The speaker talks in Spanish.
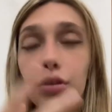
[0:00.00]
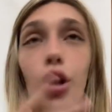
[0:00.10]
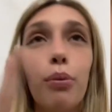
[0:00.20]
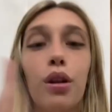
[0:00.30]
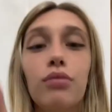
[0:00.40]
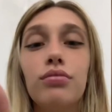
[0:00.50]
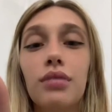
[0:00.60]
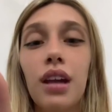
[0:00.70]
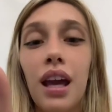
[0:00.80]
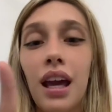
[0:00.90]
No, perdón,
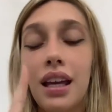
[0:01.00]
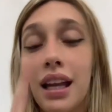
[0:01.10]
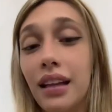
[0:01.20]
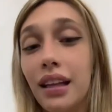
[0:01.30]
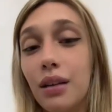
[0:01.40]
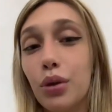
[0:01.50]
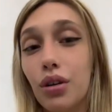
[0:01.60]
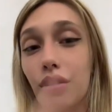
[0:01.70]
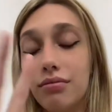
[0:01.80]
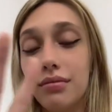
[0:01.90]
eh, Islandia,
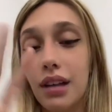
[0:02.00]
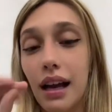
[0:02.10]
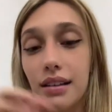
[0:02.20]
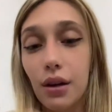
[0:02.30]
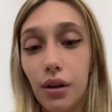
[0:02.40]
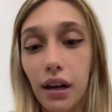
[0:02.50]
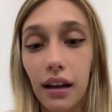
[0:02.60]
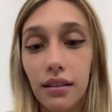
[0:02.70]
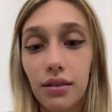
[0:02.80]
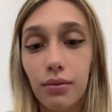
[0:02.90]
por las
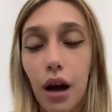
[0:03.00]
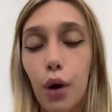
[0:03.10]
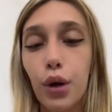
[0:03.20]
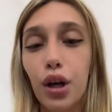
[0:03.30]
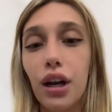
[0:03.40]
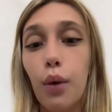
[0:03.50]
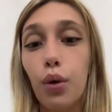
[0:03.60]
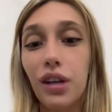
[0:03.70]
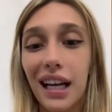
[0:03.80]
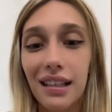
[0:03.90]
aureolas, aureolas
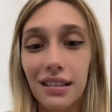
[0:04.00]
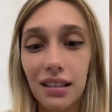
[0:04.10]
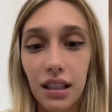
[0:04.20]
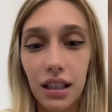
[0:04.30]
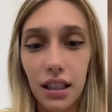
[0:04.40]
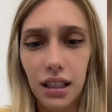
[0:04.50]
boreales.